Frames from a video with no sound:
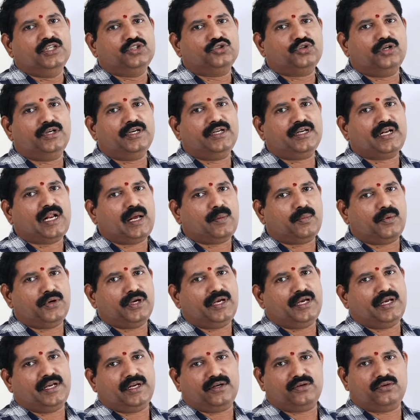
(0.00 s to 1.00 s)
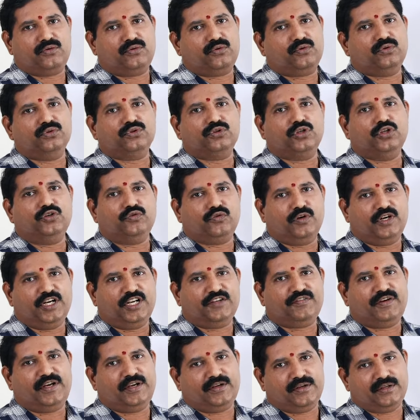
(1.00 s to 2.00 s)
చూడండి రాబోయే టూ థౌజండ్
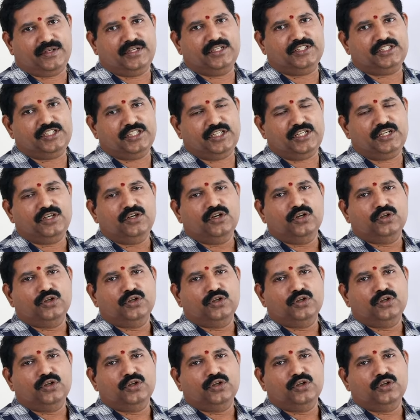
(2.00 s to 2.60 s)
ట్వంటీ ఫైవ్ నుంచి